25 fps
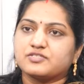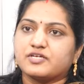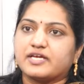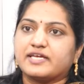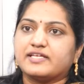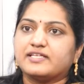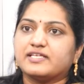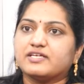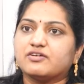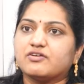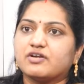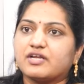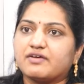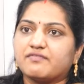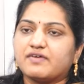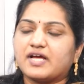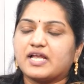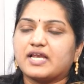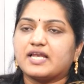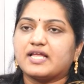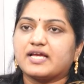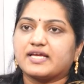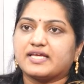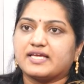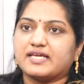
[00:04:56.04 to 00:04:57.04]
సో ఇది కూడా
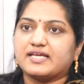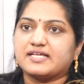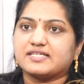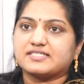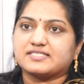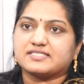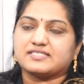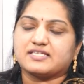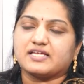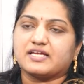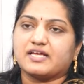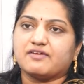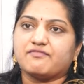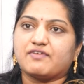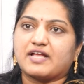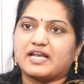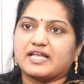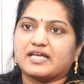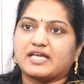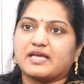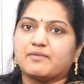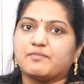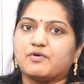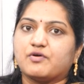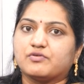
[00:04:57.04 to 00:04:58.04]
వాళ్ళకి ఇస్తే
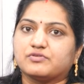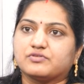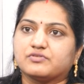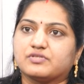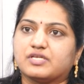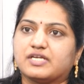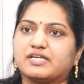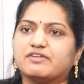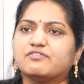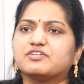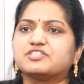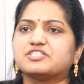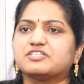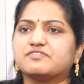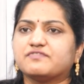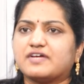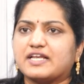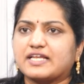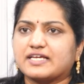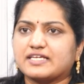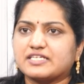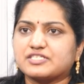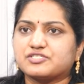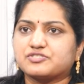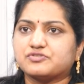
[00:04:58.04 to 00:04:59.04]
వాళ్ళకి ఏమవుతుందంటే వచ్చిన
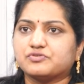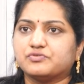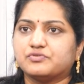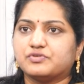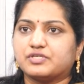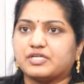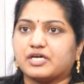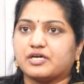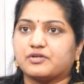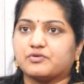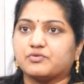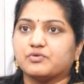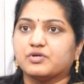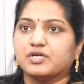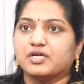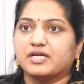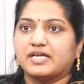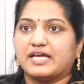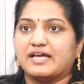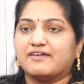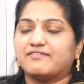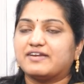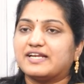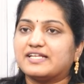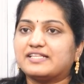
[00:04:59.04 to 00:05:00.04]
వాళ్ళకి ఇస్తూ ఉంటారు
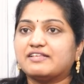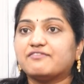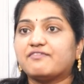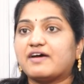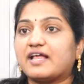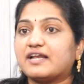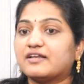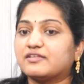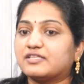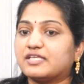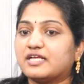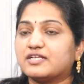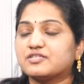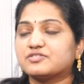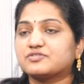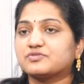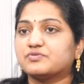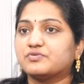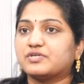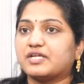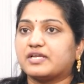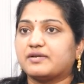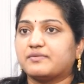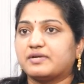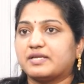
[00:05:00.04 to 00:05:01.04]
ఎవరైతే వాళ్ళు
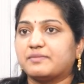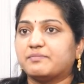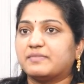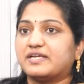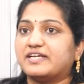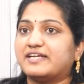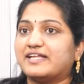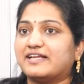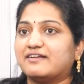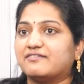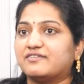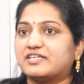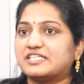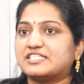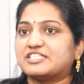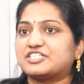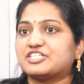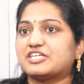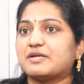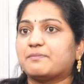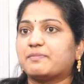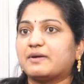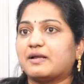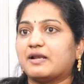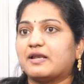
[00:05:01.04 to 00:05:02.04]
తెలుసుకుంటారు అంటే మీరు డెలివరీ
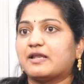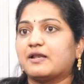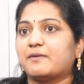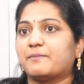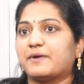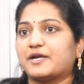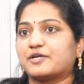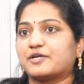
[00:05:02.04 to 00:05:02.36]
చిన్న పిల్లలు